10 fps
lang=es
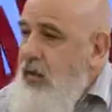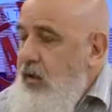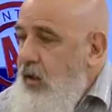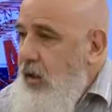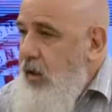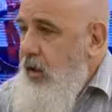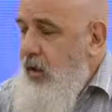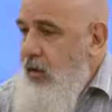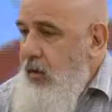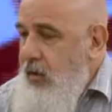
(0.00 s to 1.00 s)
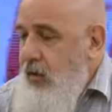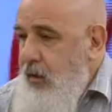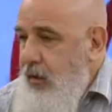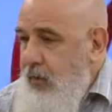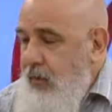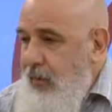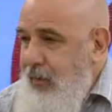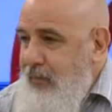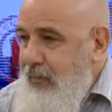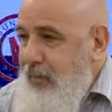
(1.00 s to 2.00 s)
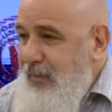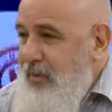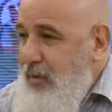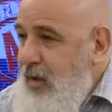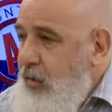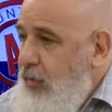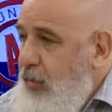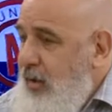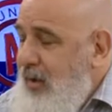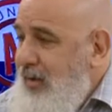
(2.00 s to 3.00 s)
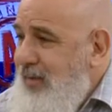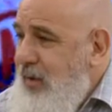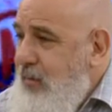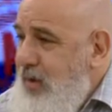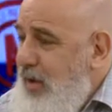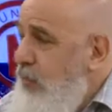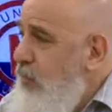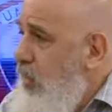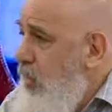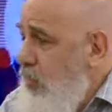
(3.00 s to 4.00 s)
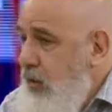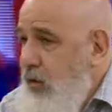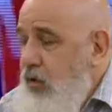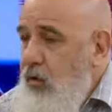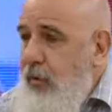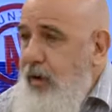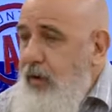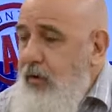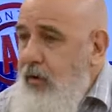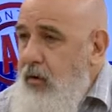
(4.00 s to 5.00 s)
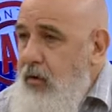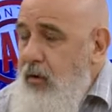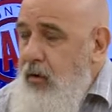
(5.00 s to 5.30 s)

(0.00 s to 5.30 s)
que eh, la, actividad económica determina el rumbo electoral del gobierno,